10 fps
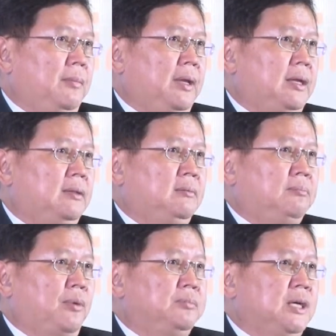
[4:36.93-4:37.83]
เพราะนั้น
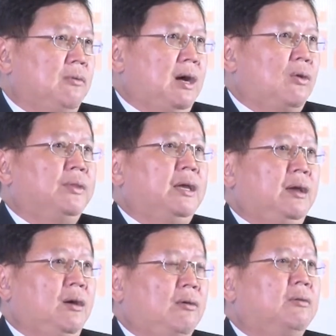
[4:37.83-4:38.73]
ผมเชื่อว่าคนใน
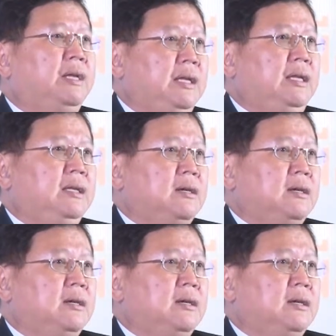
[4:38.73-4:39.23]
ห้องนี้